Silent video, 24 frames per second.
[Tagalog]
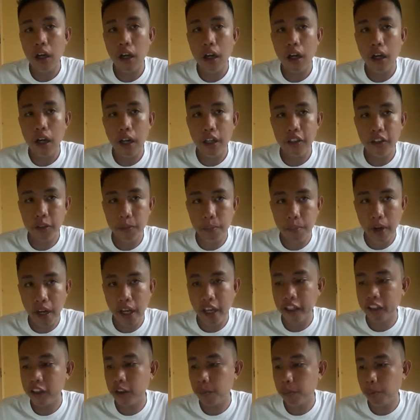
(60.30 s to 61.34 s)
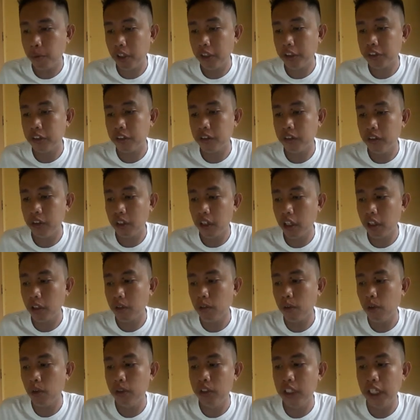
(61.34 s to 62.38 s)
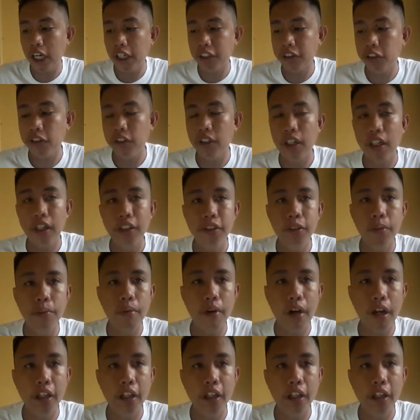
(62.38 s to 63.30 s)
algebraic expression are called rational algebraic